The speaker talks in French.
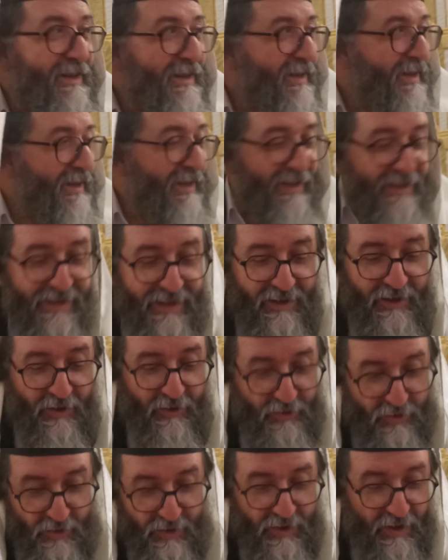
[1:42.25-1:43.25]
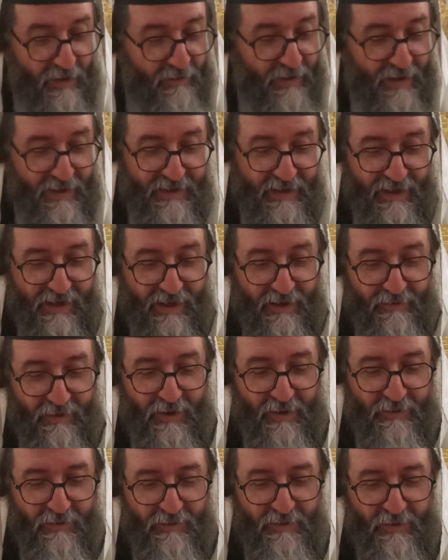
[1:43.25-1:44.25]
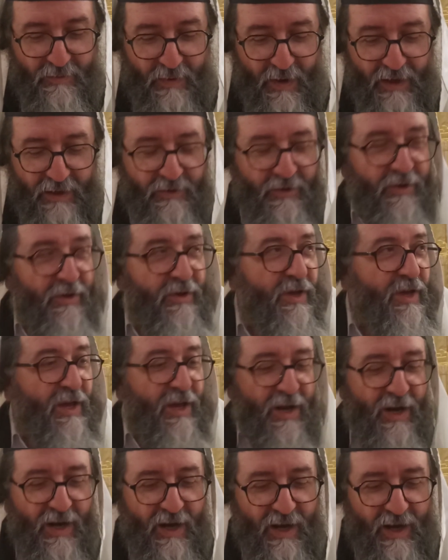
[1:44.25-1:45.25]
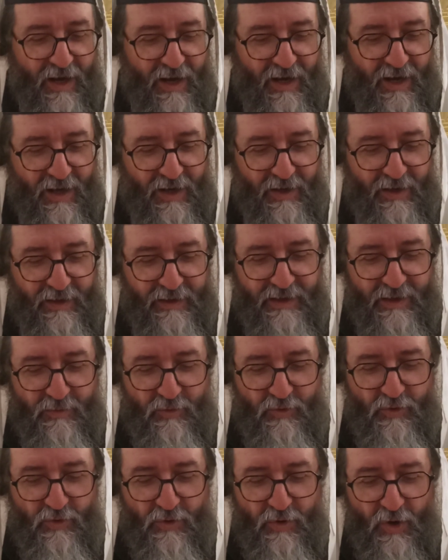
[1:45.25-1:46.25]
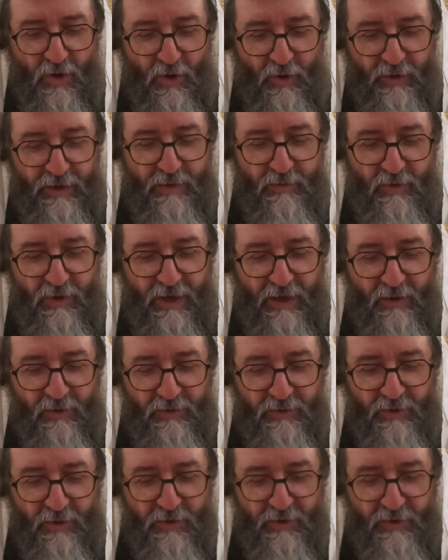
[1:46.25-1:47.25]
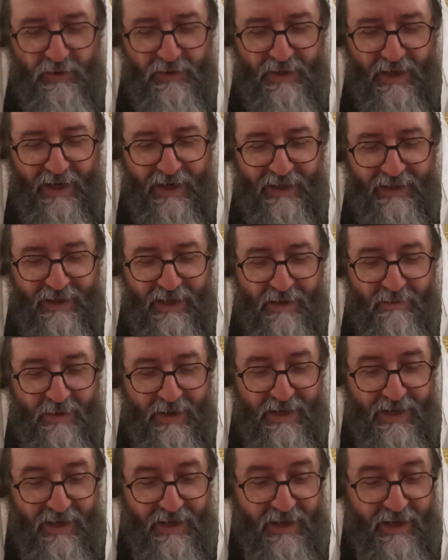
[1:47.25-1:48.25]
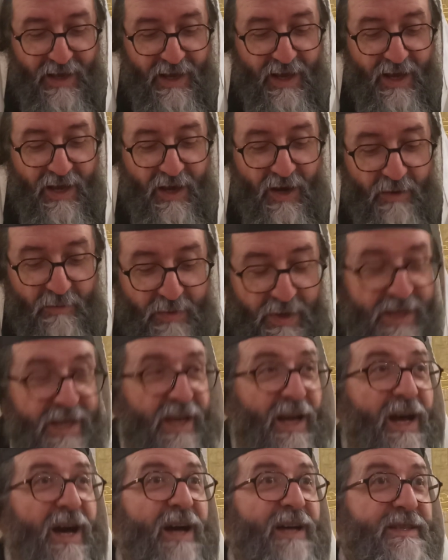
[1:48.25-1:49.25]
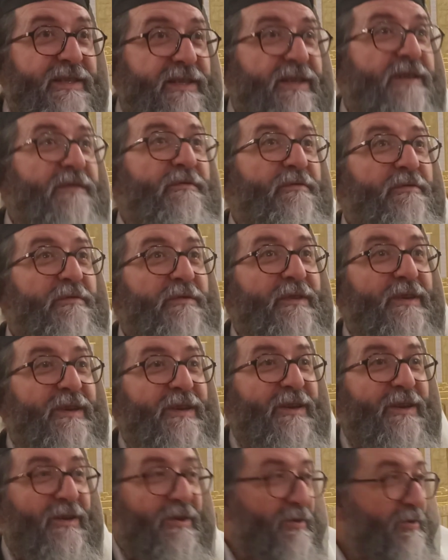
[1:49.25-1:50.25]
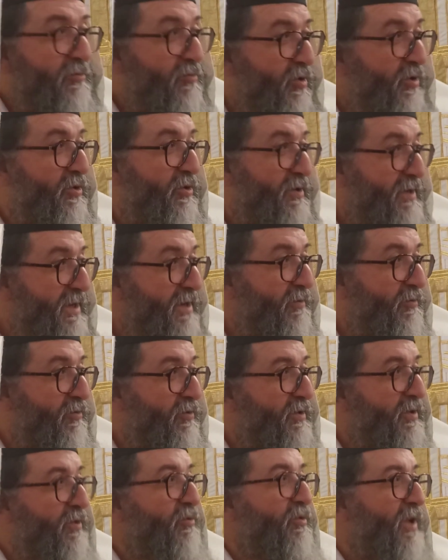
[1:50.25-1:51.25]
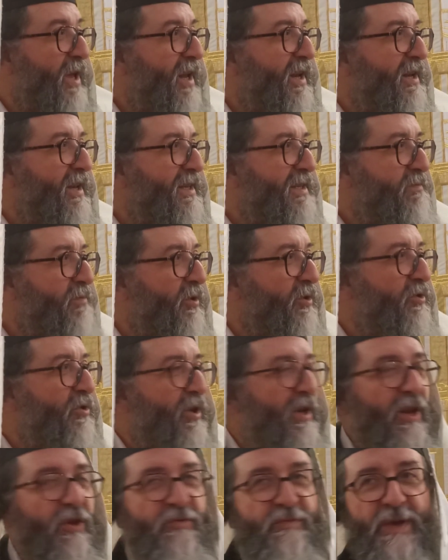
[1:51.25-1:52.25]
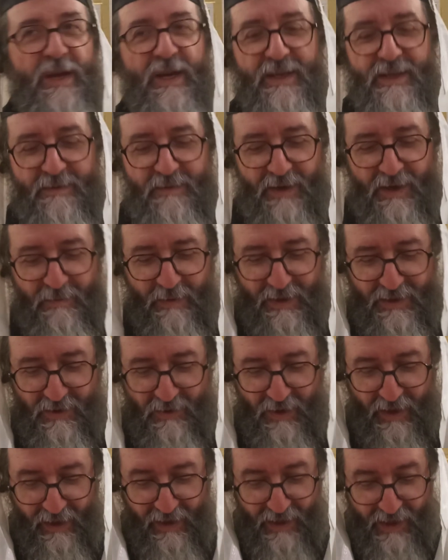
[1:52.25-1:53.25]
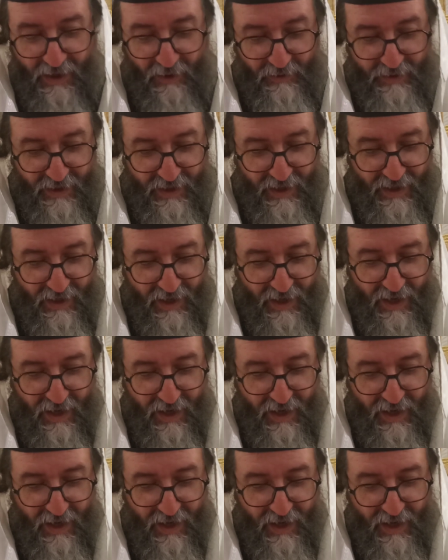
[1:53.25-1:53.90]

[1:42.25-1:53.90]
et c'est dans juste dans le verset qui avant, on ne parle que la, début, le début de la construction, c'est la quatrième année, Beyerach Ziv, au mois de Ziv, où, la, splendeur, la lumière est, particulière. Et là, on est